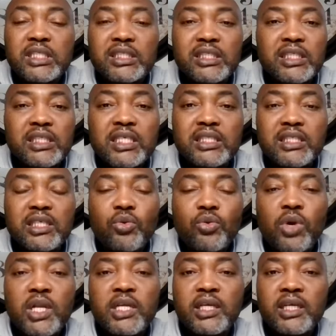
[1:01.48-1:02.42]
décider c'est
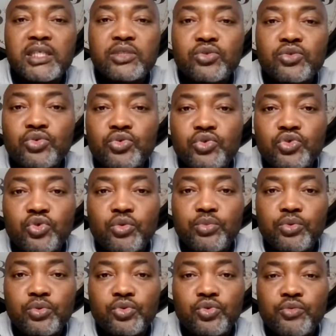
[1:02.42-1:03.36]
quoi les
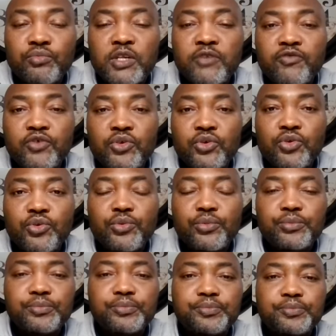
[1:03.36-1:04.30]
résolutions pour
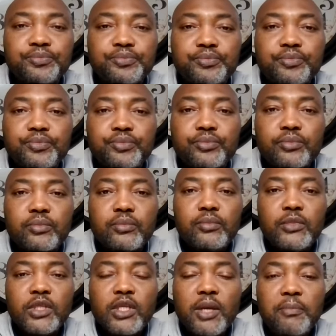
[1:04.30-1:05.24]
2022.
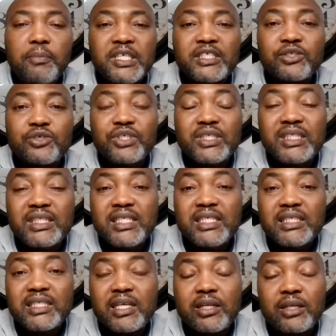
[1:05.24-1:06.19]
Parce que
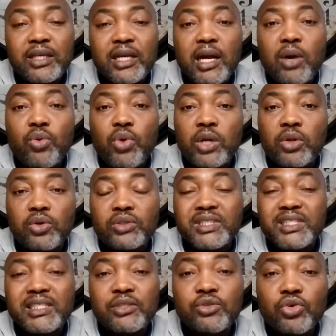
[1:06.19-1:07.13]
si c'est le cas ou
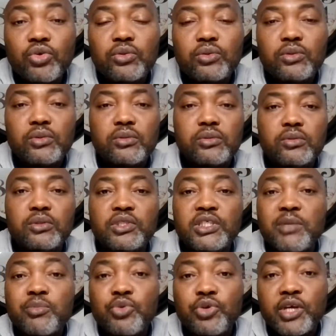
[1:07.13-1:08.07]
alors sinon,
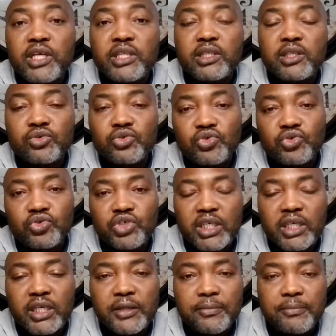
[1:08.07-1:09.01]
j'aimerais t'en
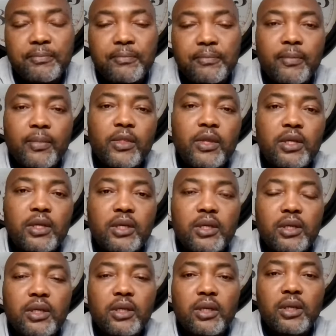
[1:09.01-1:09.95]
suggérer.
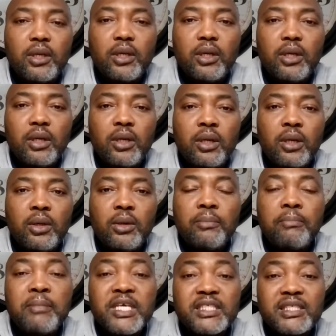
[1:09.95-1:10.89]

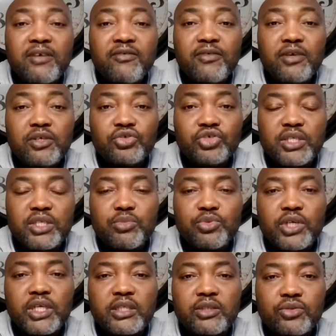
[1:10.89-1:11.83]
Euh, mais avant,
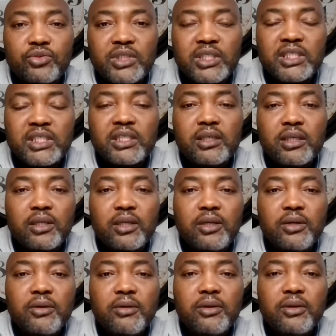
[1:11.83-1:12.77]
j'aimerais te dire